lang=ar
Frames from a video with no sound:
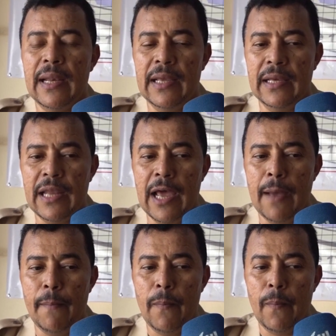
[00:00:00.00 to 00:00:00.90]

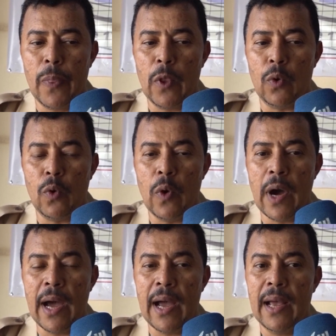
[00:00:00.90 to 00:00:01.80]
الإعلام
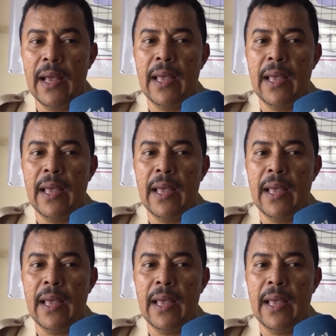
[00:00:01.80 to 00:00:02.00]
هو